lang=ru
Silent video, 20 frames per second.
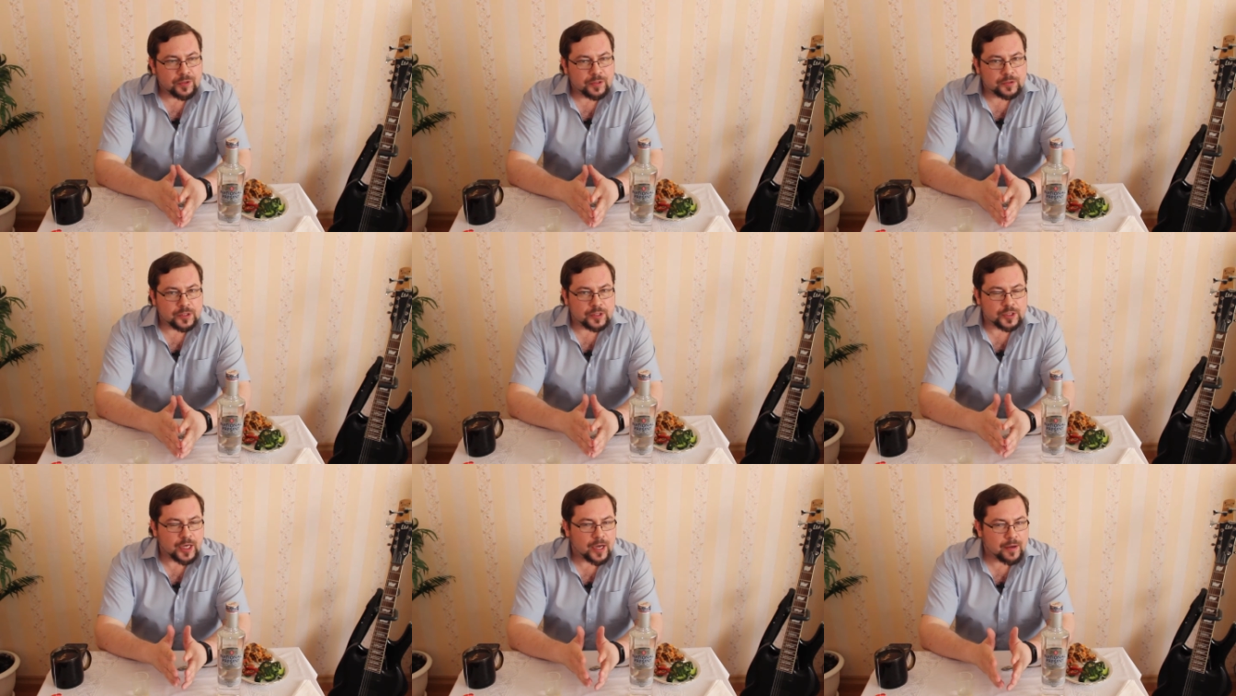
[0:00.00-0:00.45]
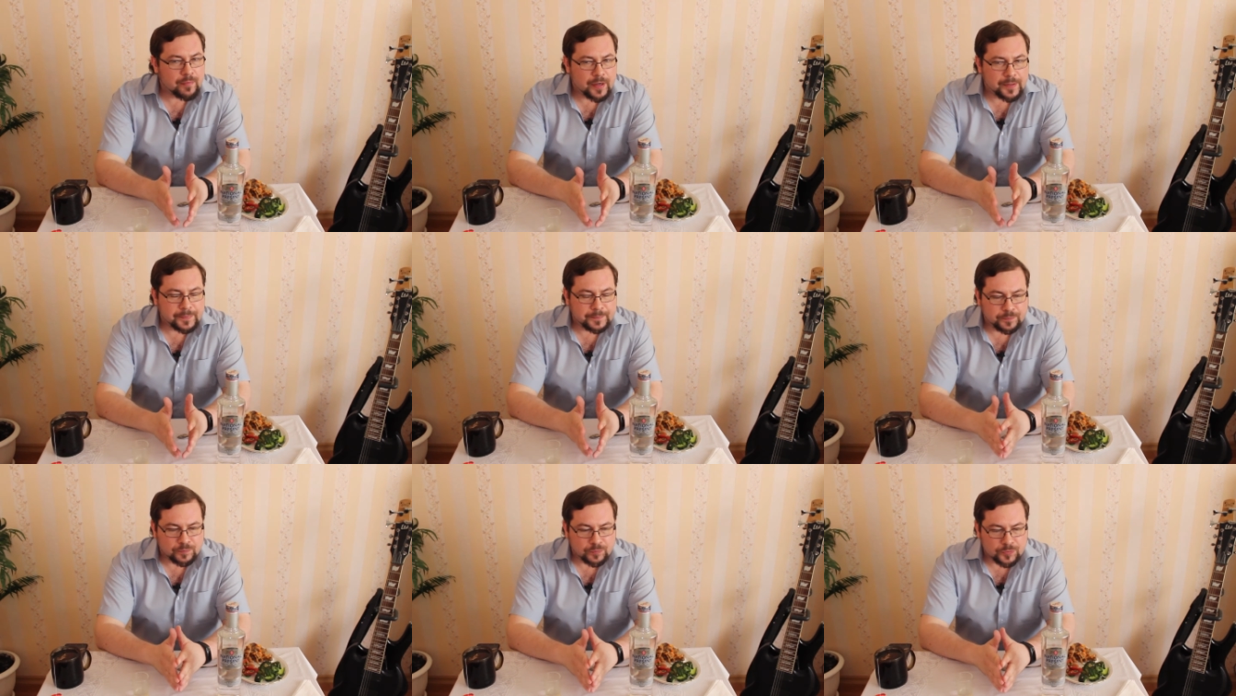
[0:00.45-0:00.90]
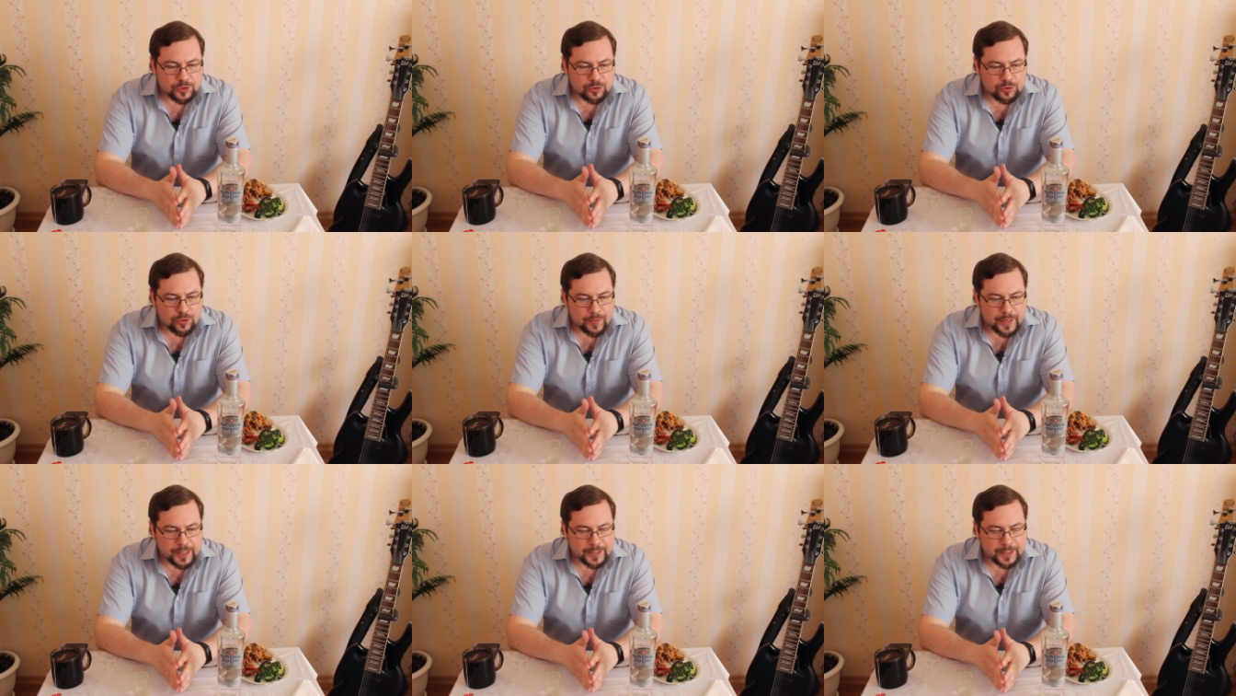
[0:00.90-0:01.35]
это самая
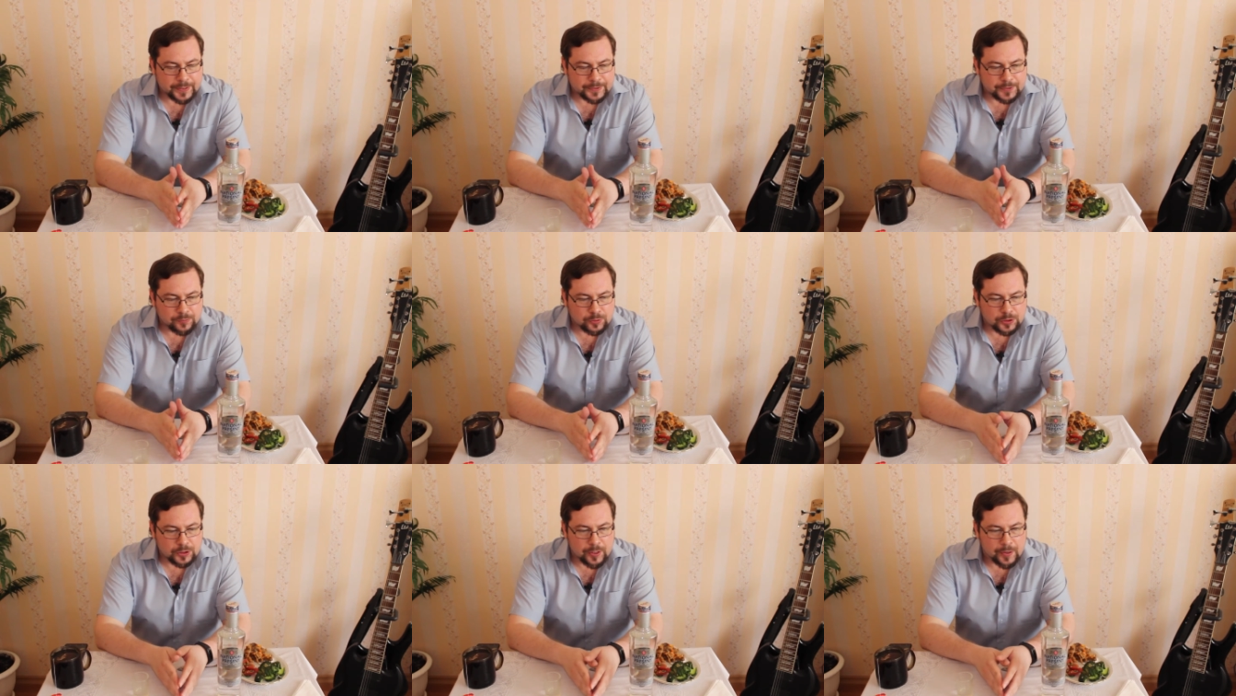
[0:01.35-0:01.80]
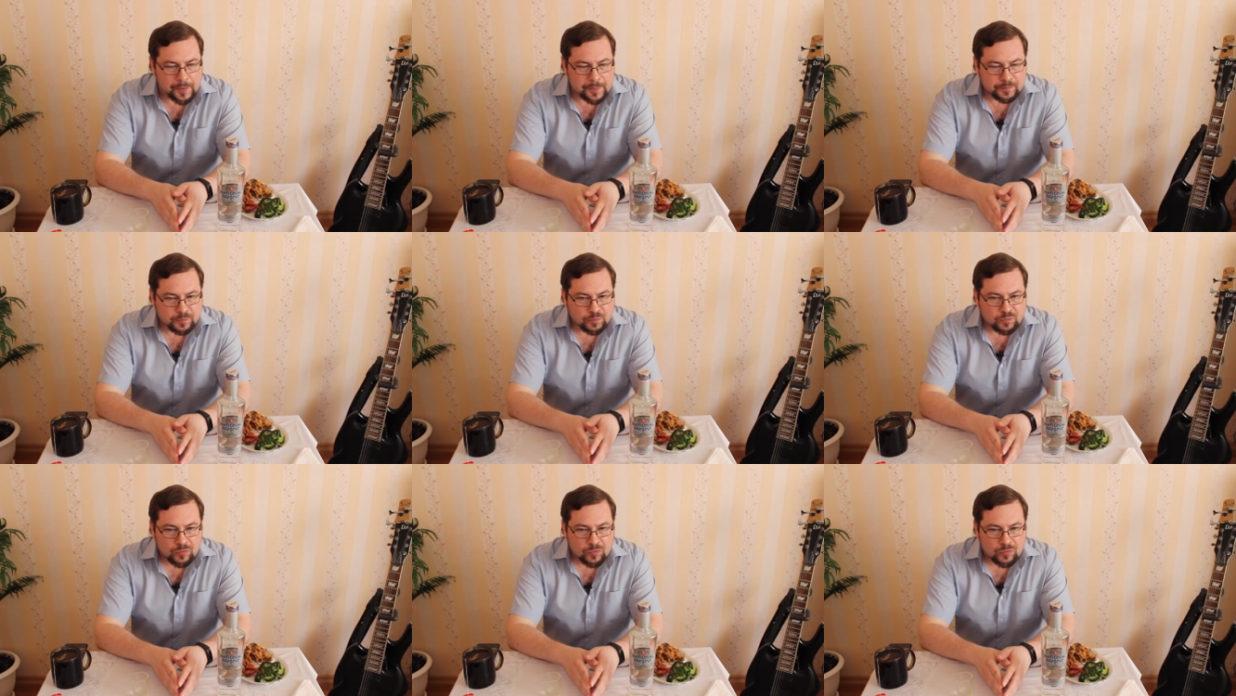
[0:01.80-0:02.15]
дешевая какая-нибудь водка.